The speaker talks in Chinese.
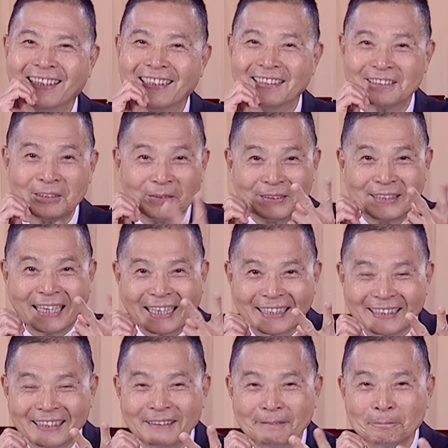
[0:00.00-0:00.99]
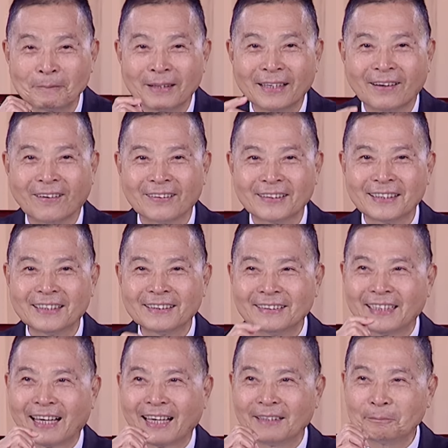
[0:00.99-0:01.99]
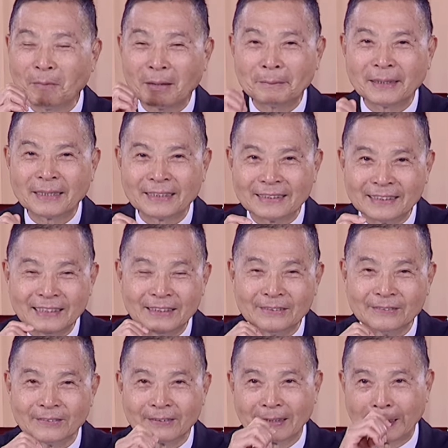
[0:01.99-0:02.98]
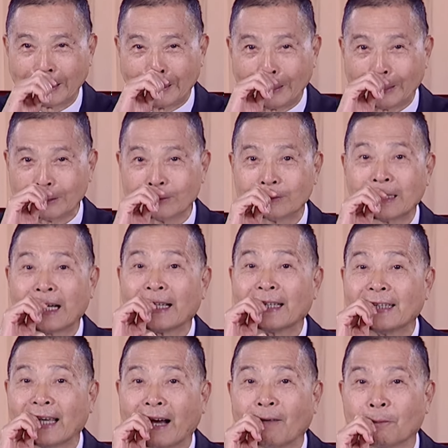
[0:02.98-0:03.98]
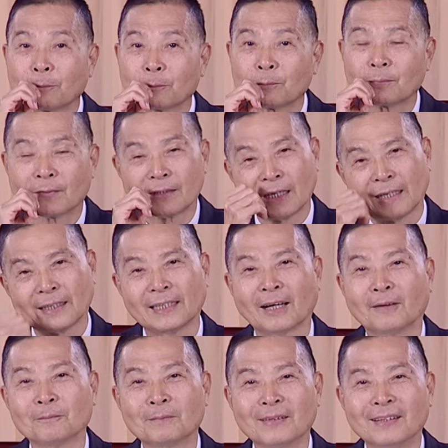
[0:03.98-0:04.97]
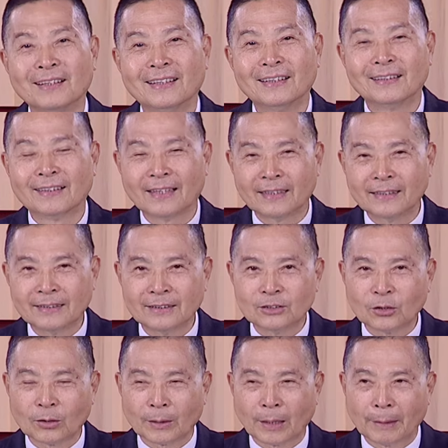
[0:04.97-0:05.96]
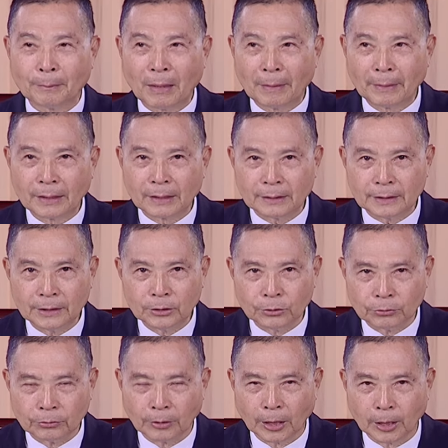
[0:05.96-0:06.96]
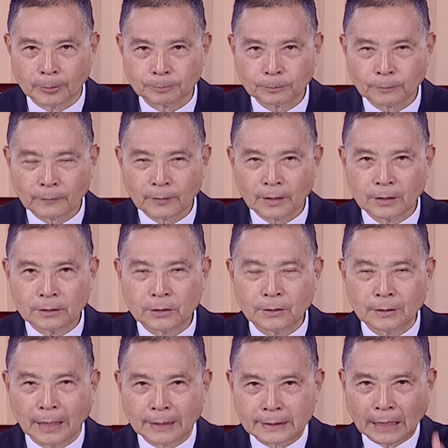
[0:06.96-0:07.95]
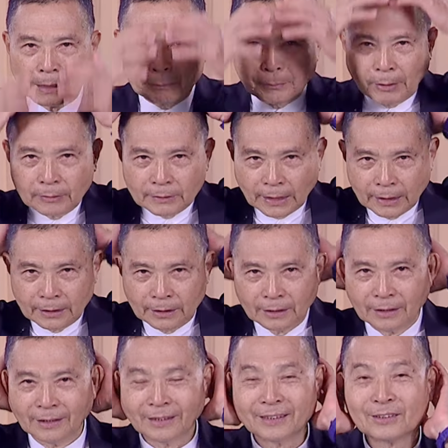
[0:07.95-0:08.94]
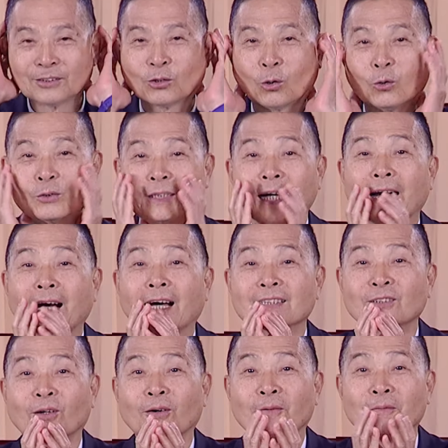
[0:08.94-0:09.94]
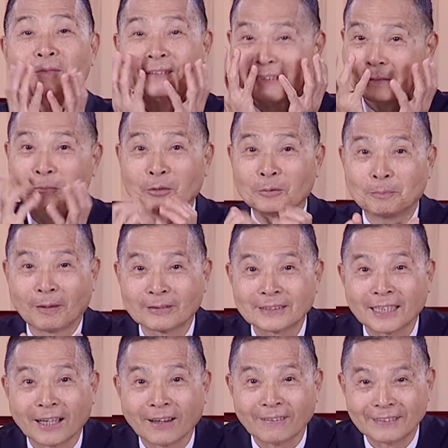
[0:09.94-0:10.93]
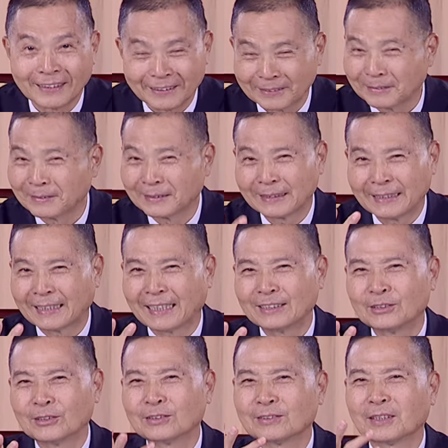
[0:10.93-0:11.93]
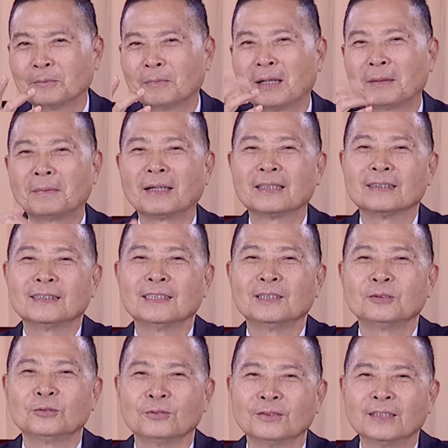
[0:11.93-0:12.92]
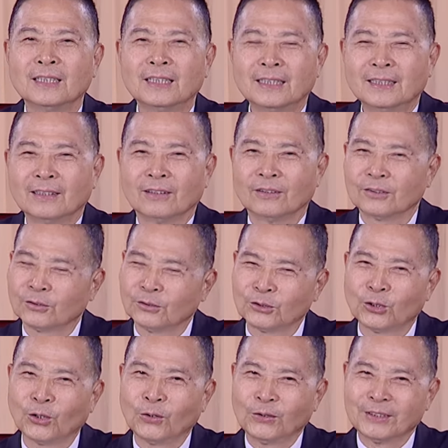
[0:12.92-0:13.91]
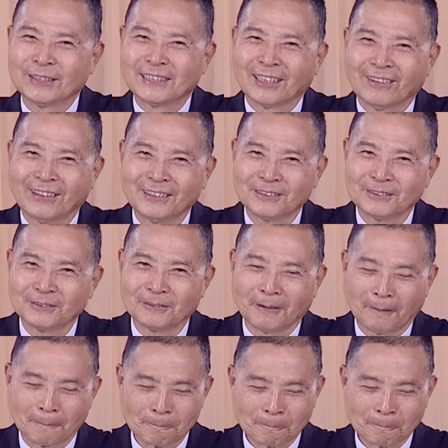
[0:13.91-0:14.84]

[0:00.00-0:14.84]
就两个，好一个拿妈妈的衣服那个领子这样咬，这样咬，那一个就把妈妈的衣服啊。就拿起来包在头上，啊，就全部包起来哦。那个一看就知道妈妈的衣服哦。很多小孩子哦，